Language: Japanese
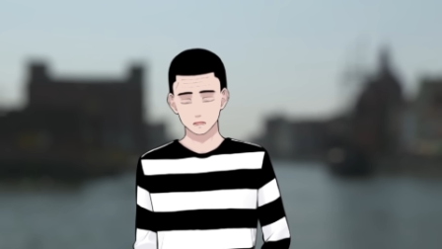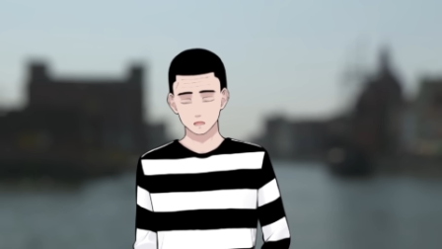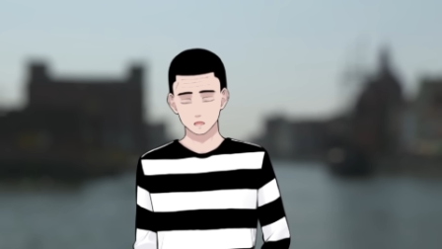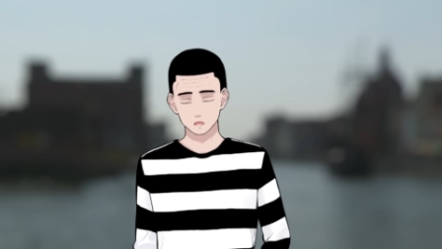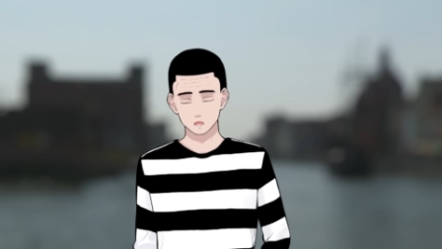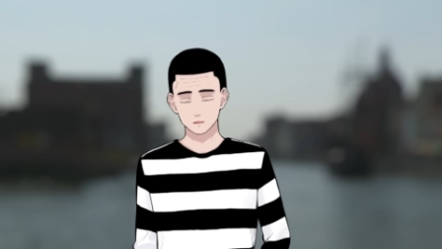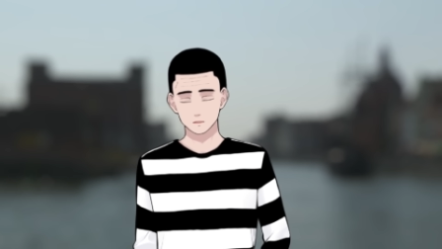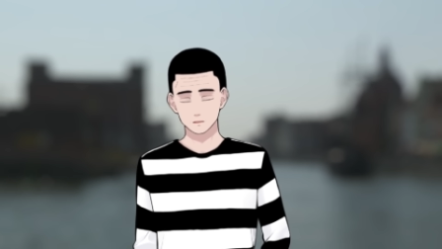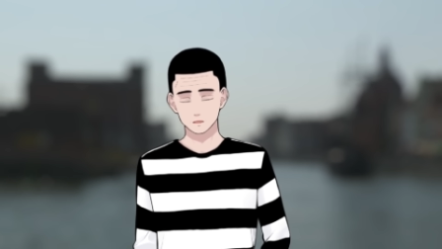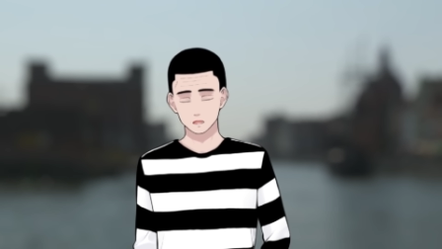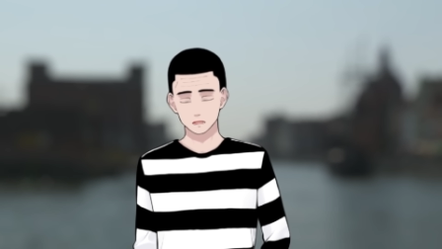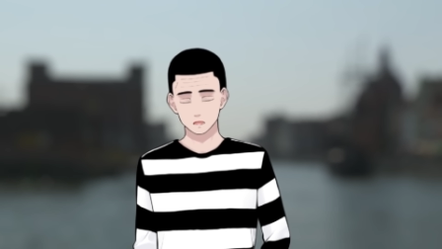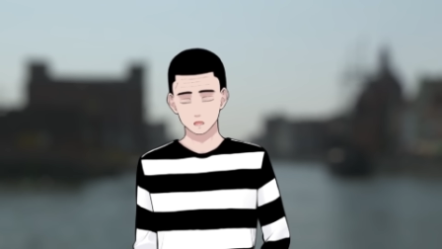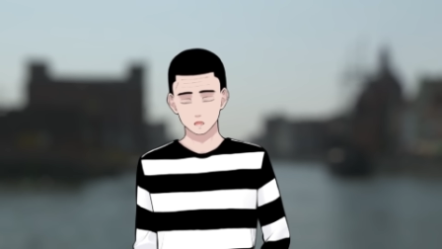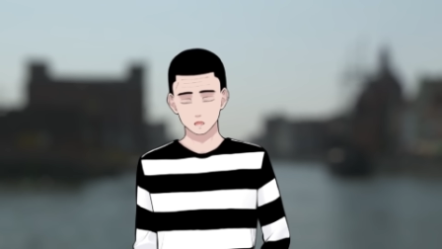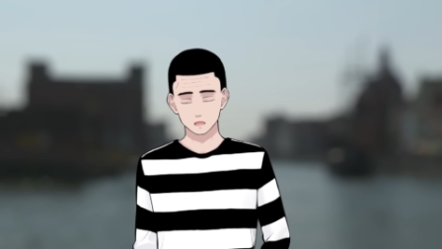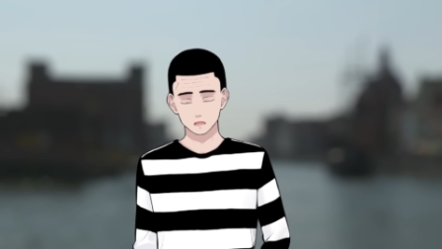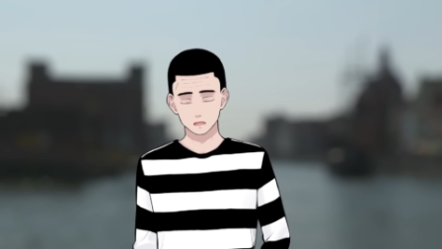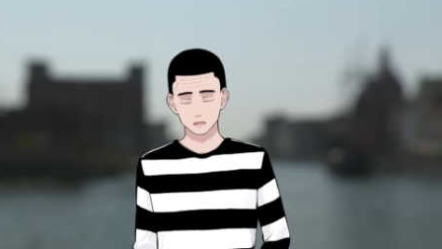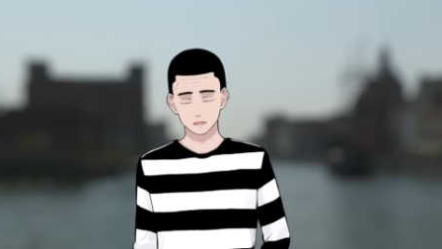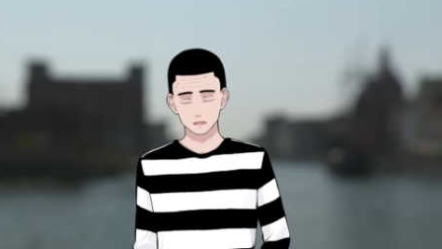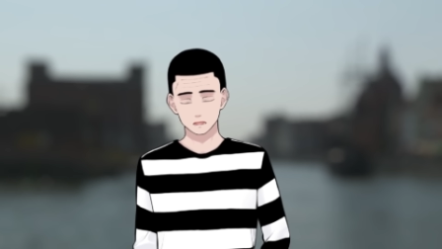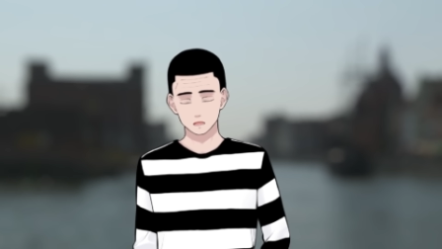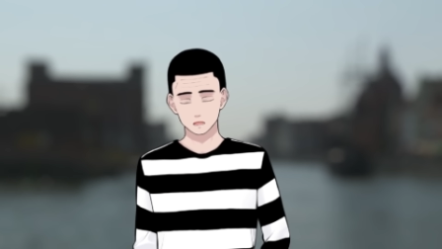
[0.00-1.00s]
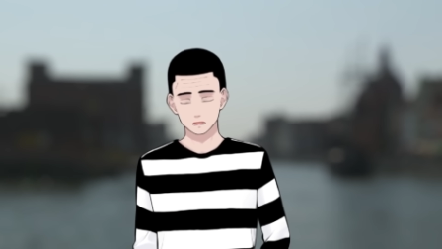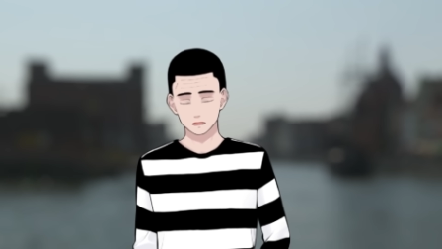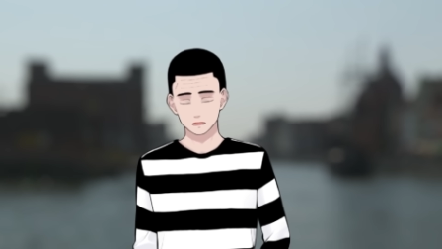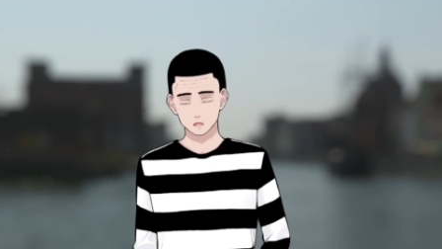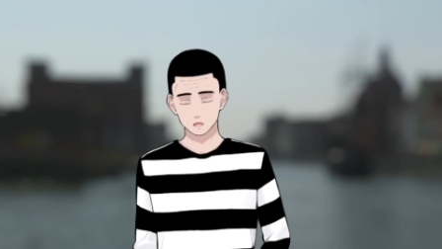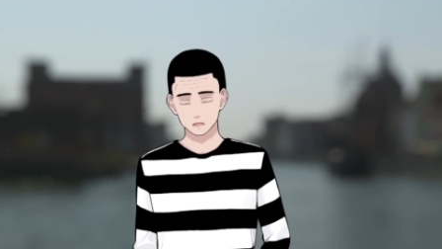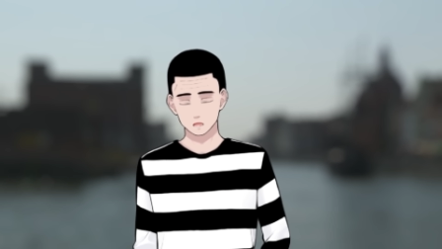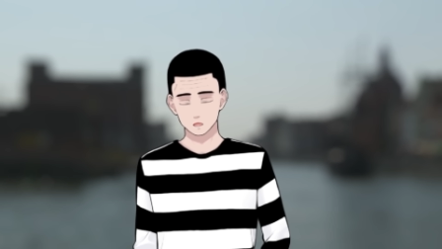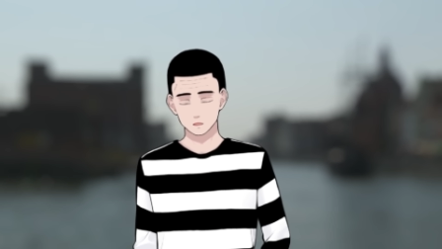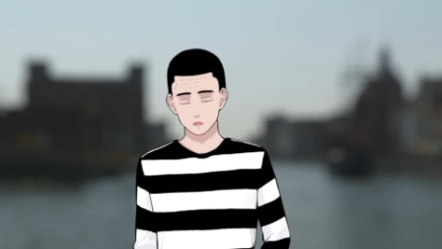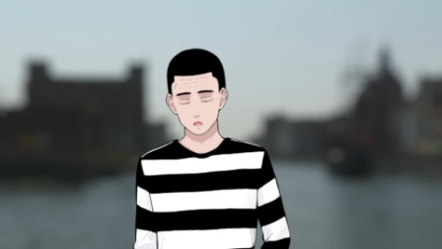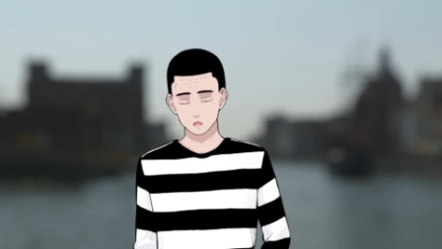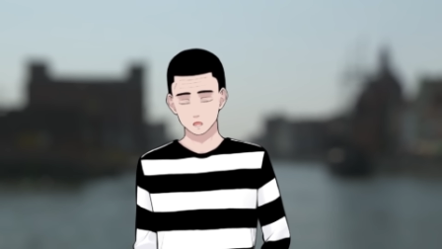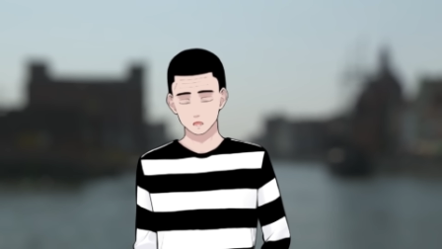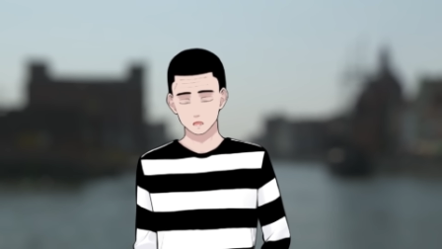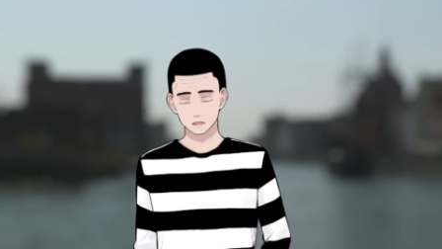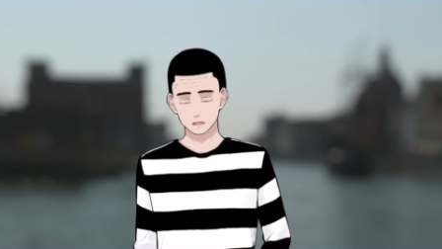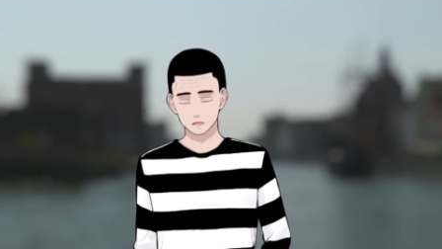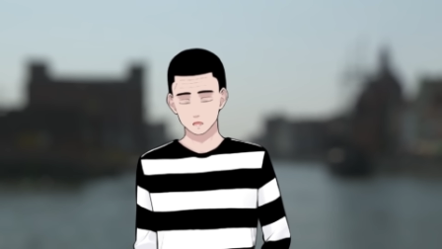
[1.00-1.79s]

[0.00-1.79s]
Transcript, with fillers: うん